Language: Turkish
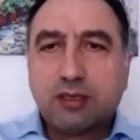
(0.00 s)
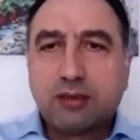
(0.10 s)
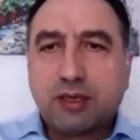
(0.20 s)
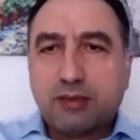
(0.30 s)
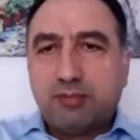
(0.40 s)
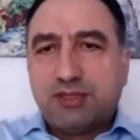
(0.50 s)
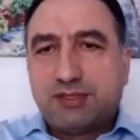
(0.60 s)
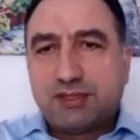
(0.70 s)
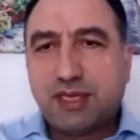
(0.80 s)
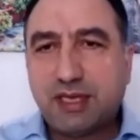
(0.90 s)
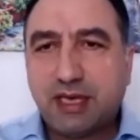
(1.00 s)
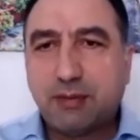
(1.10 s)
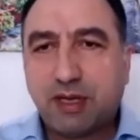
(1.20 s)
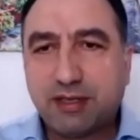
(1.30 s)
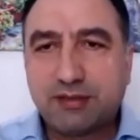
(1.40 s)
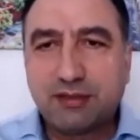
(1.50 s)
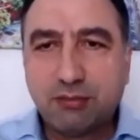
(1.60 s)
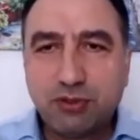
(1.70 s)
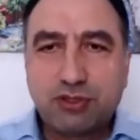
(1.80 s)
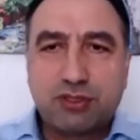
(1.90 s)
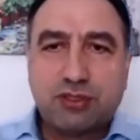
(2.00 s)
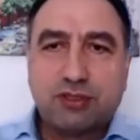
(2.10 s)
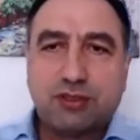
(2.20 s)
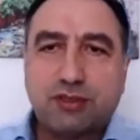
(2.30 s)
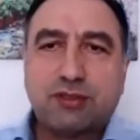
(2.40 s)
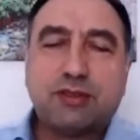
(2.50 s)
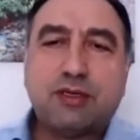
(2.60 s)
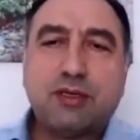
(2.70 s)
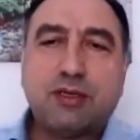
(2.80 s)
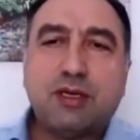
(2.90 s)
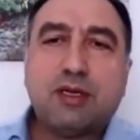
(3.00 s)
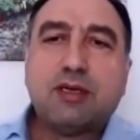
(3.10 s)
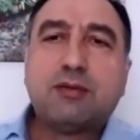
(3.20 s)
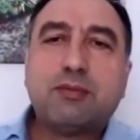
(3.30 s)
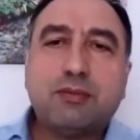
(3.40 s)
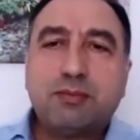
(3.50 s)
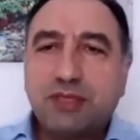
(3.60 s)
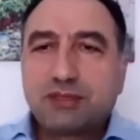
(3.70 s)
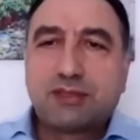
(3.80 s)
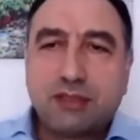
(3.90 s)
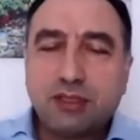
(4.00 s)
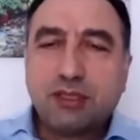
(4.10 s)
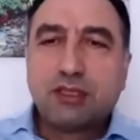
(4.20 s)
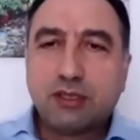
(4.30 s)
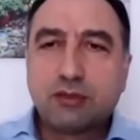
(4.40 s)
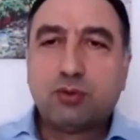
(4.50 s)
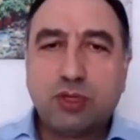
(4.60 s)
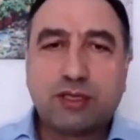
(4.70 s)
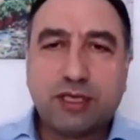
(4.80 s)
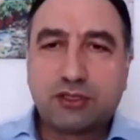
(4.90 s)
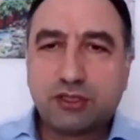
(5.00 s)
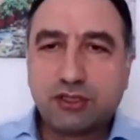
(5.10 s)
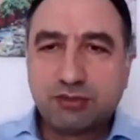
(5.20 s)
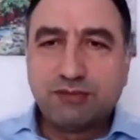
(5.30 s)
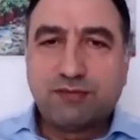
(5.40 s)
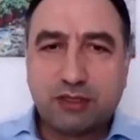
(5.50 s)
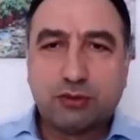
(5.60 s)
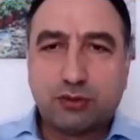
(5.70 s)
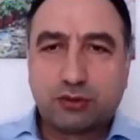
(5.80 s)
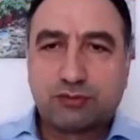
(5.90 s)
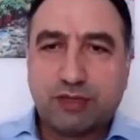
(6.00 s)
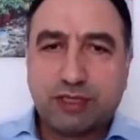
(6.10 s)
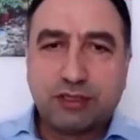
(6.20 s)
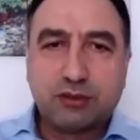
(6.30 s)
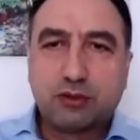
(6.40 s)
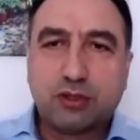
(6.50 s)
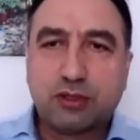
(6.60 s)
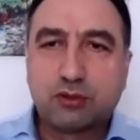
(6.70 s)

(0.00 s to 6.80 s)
hani bize emanet edilmiş bir dünyada yaşadığımızı ifade ediyoruz ve e,